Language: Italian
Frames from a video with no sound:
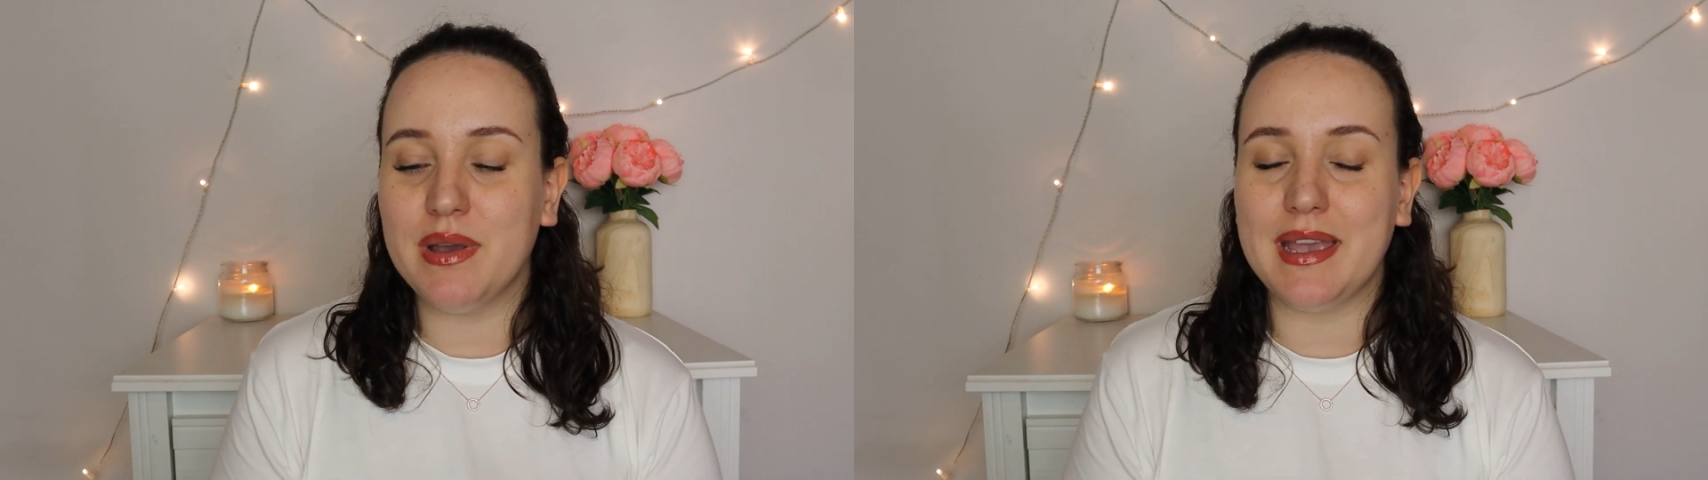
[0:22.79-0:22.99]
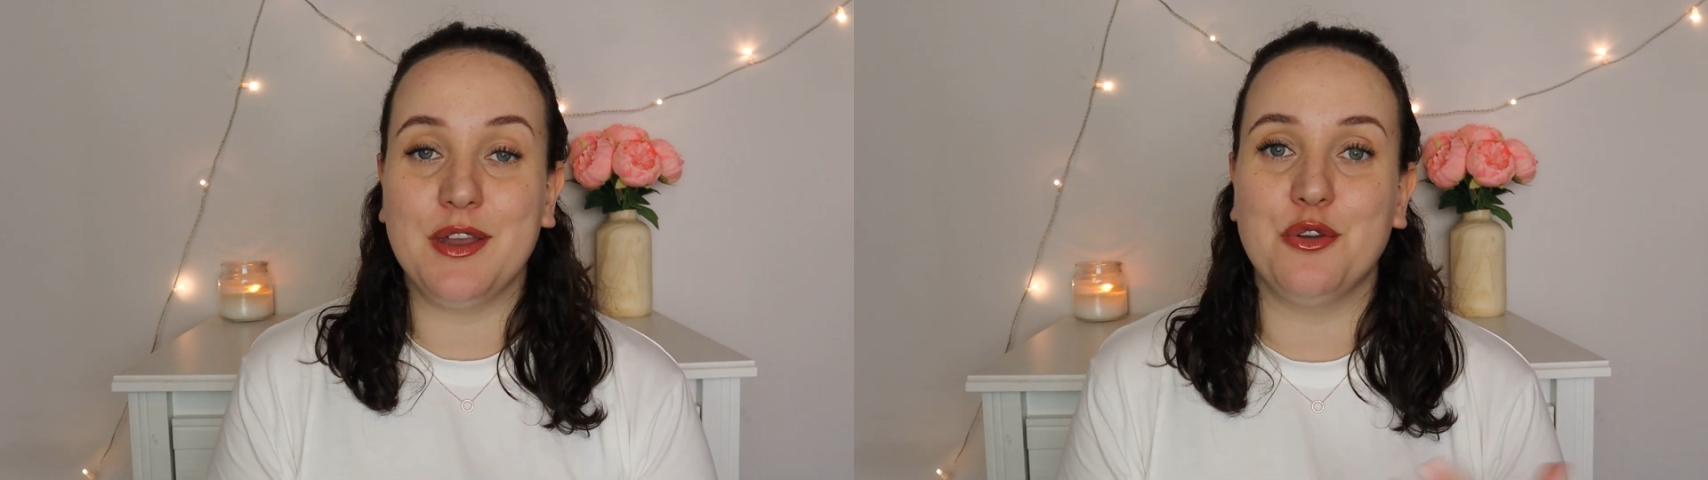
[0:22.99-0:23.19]

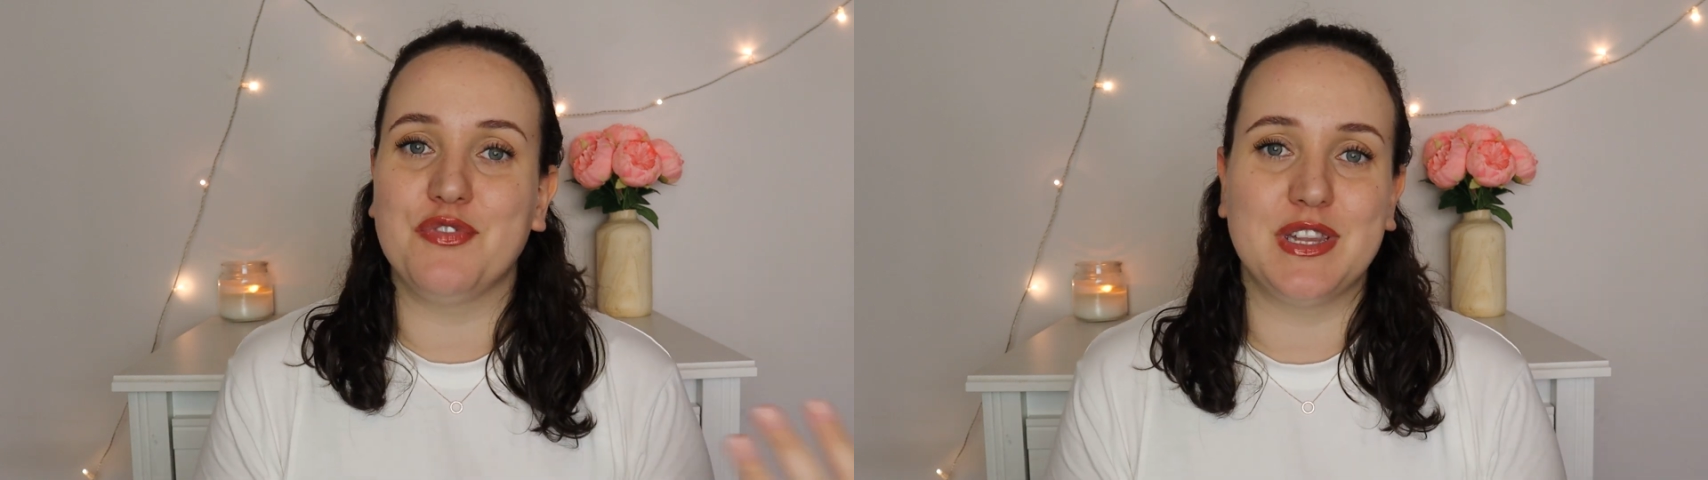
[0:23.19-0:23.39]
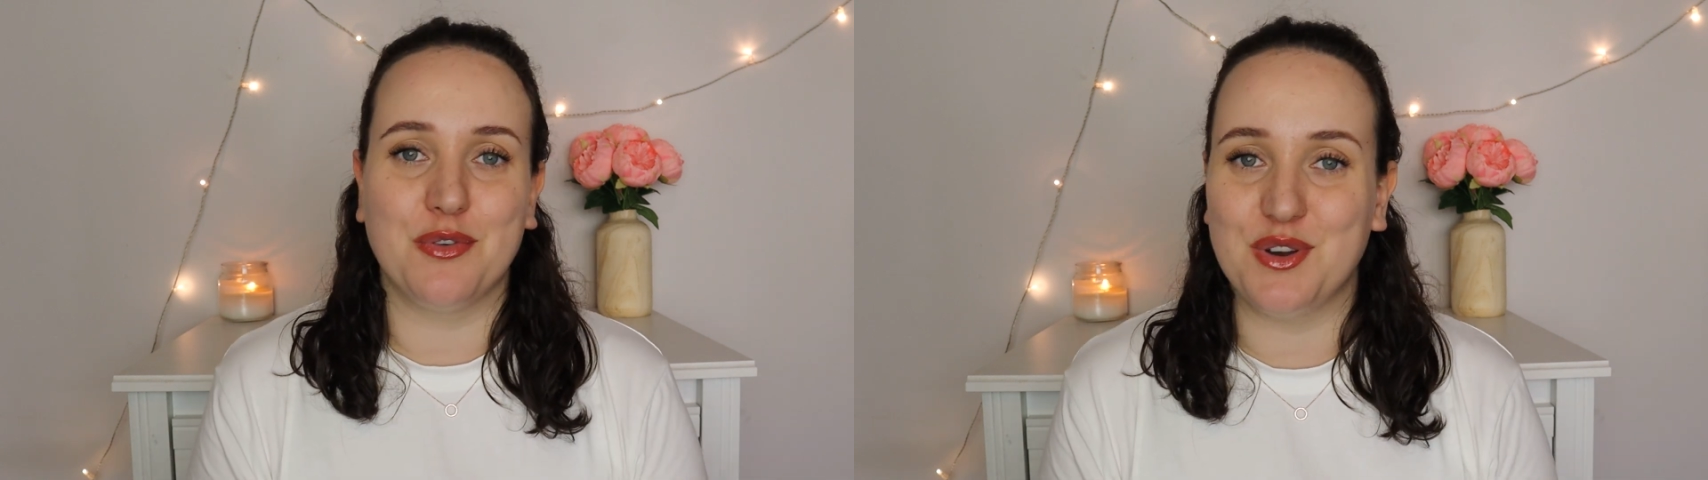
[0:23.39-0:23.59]
e non
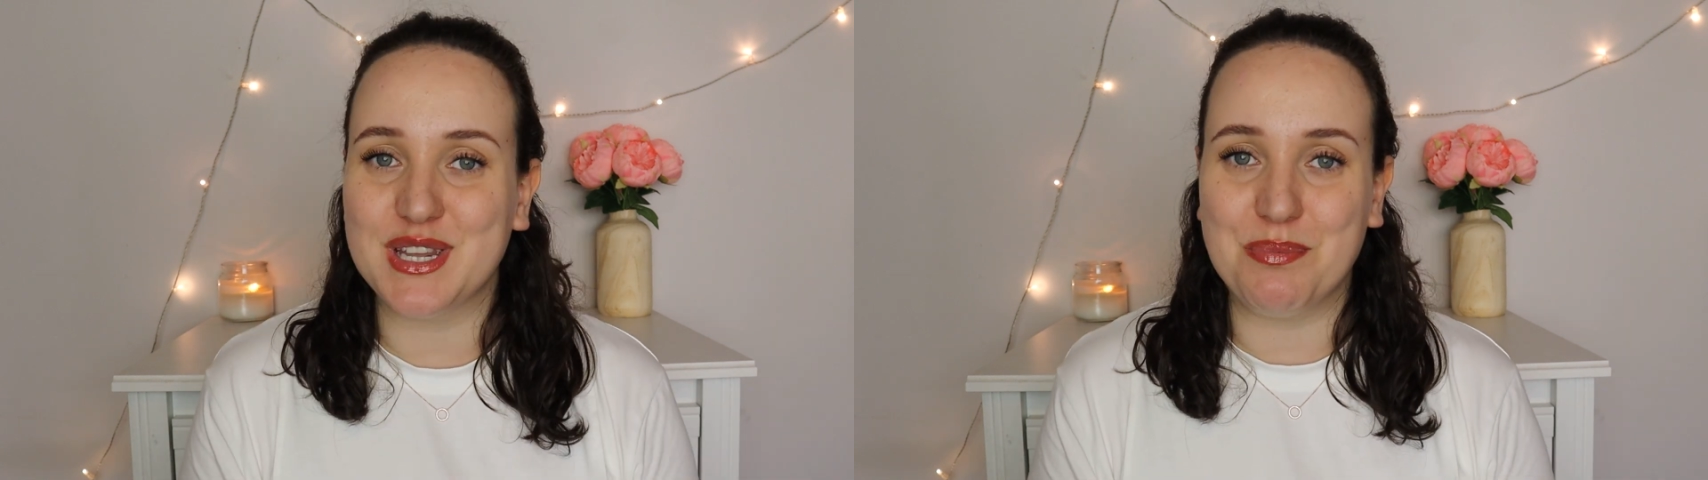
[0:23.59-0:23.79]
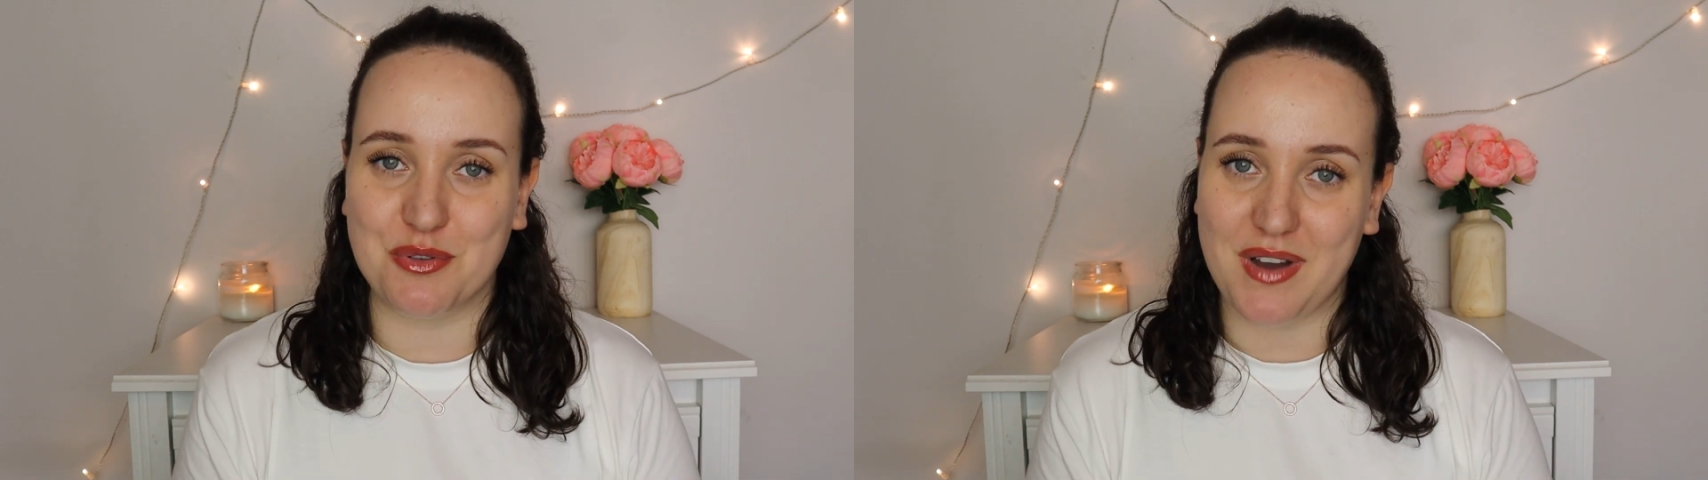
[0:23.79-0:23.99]
vedevo l'ora
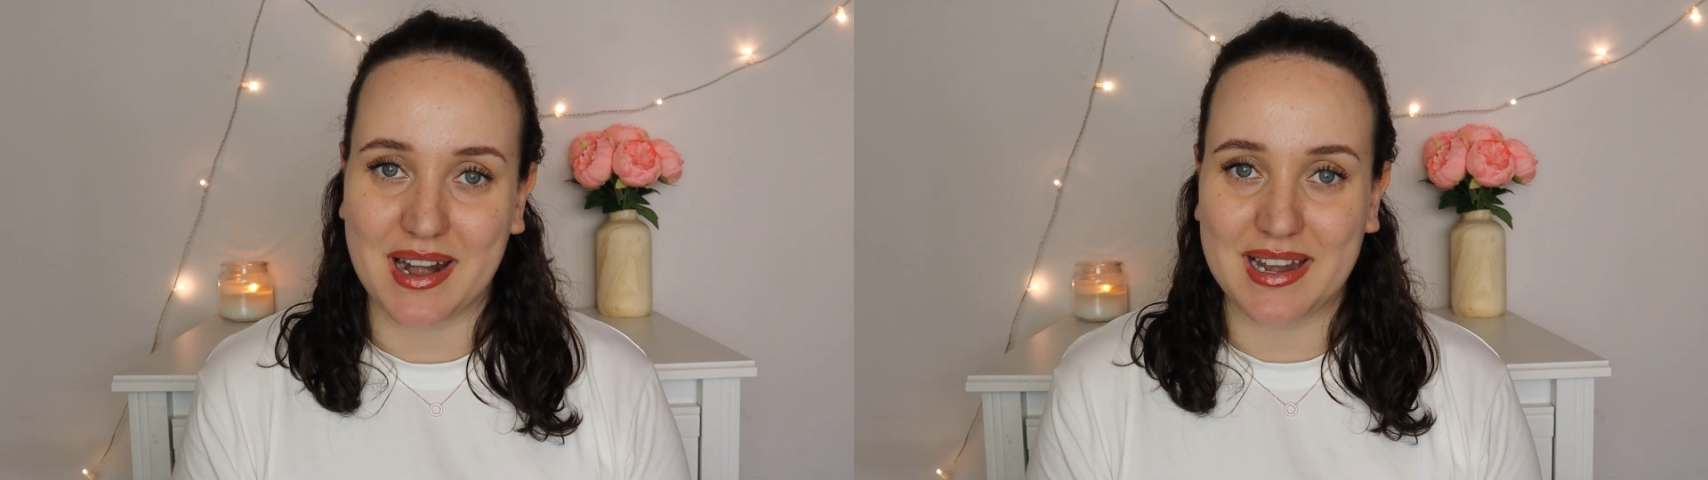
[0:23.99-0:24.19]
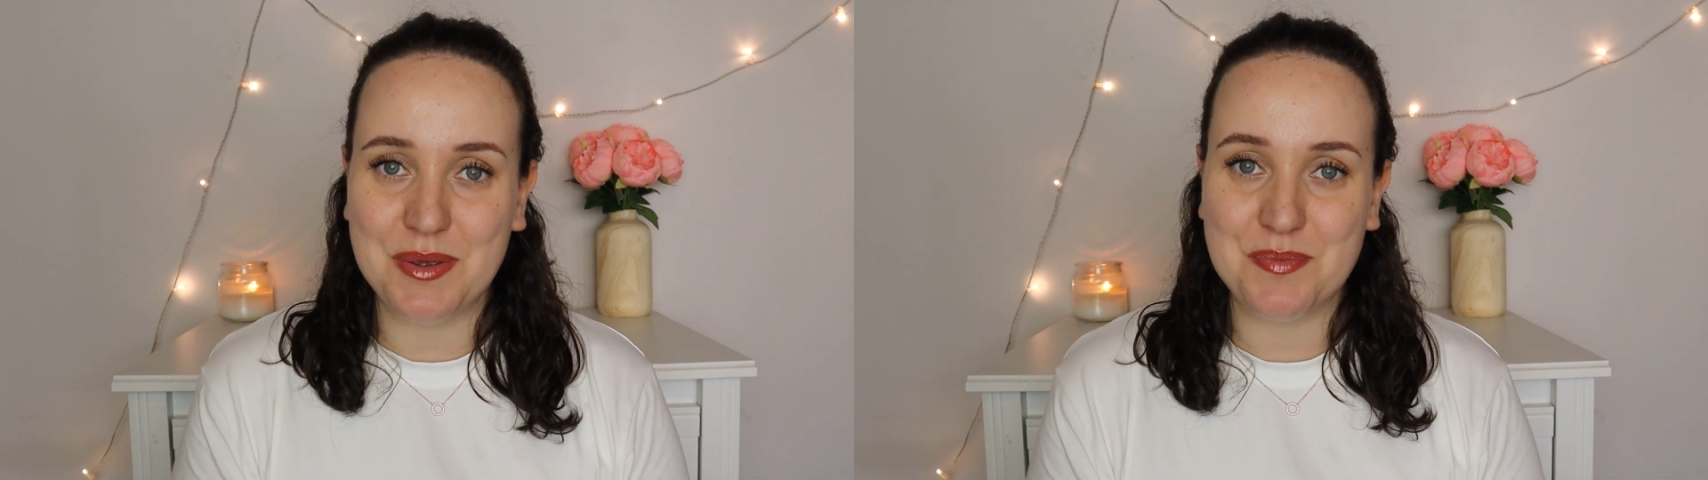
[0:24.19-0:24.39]
di
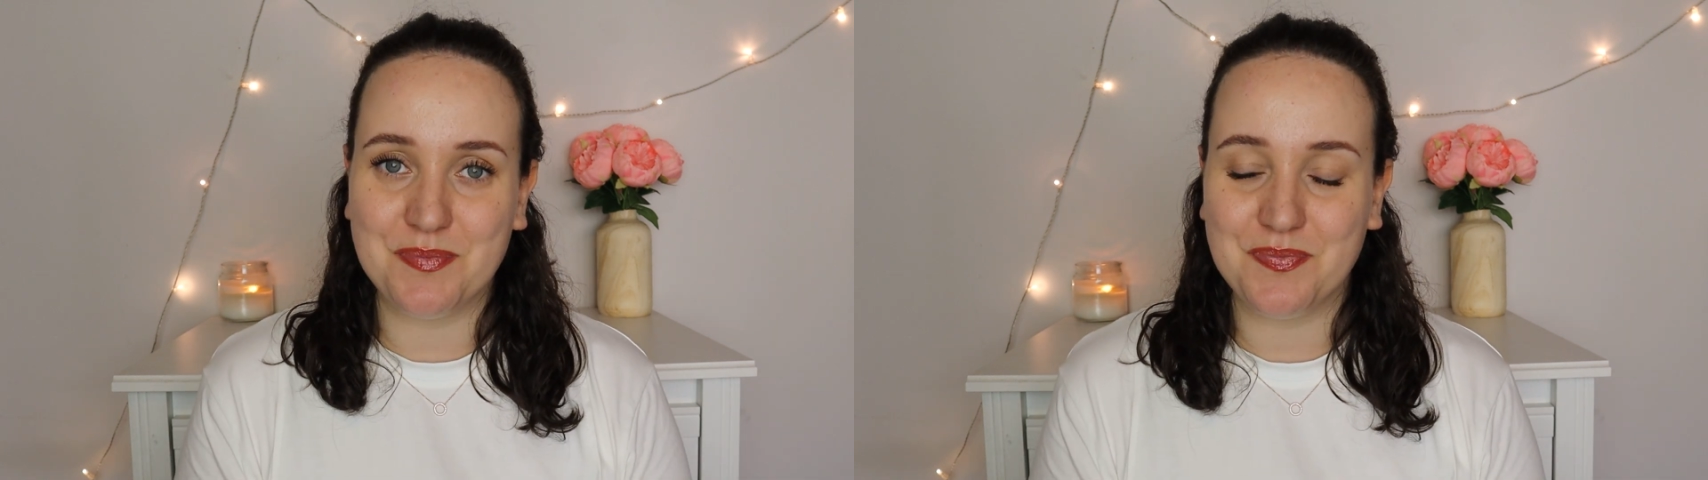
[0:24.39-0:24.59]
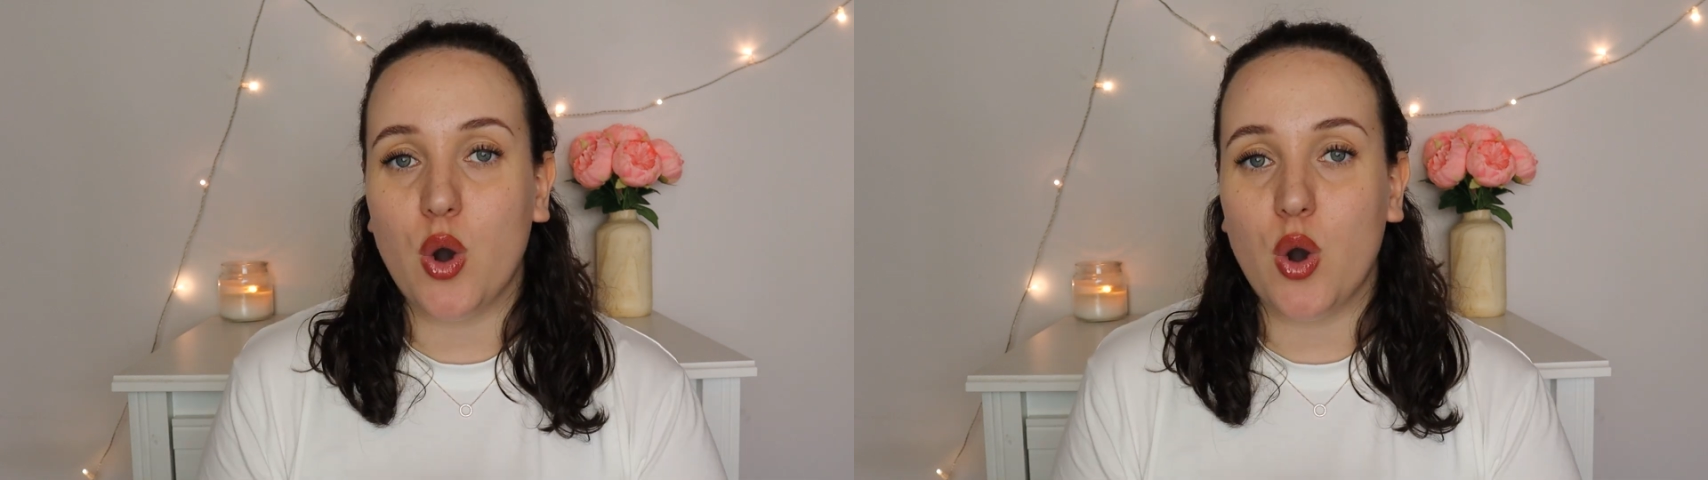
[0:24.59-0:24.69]
provarli.